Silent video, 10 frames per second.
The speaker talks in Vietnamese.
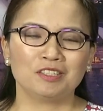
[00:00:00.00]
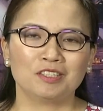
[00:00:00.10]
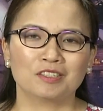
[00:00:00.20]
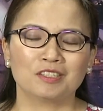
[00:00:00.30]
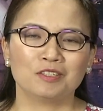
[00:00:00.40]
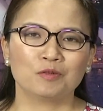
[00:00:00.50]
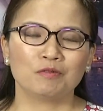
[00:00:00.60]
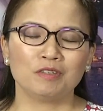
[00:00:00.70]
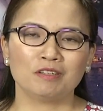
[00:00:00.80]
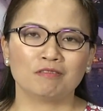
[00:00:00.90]
vâng, còn thưa
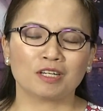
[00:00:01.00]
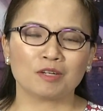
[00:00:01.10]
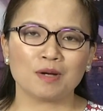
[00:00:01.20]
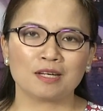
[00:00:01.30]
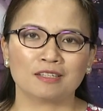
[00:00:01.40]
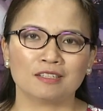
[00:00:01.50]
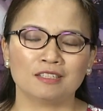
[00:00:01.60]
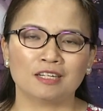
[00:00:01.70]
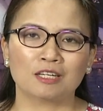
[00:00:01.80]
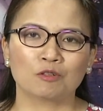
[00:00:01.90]
quý vị và các bạn,
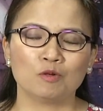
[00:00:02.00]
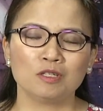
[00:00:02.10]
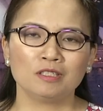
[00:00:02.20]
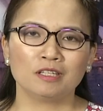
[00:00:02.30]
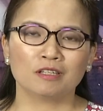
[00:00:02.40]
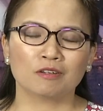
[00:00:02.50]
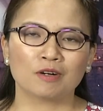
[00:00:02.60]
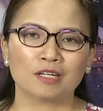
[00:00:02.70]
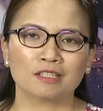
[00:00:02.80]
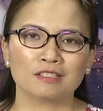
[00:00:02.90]
ở Hàn Quốc thì
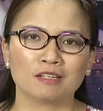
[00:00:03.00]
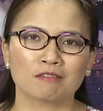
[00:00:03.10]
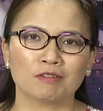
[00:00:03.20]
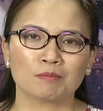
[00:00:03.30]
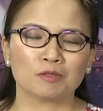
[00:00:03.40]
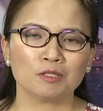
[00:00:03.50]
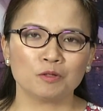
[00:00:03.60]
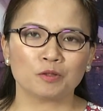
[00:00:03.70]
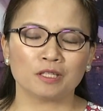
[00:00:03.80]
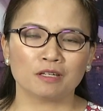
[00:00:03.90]
ngoài cái sản phẩm rất
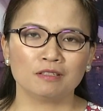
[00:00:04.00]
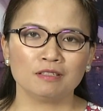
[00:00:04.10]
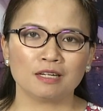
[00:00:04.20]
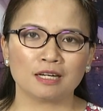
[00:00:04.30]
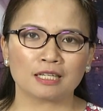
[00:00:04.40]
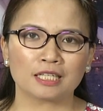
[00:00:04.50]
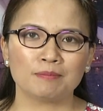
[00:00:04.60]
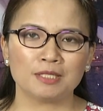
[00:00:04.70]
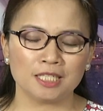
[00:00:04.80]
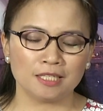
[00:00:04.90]
nổi tiếng là
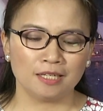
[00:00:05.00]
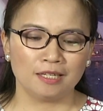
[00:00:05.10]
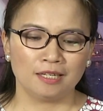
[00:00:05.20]
kim chi,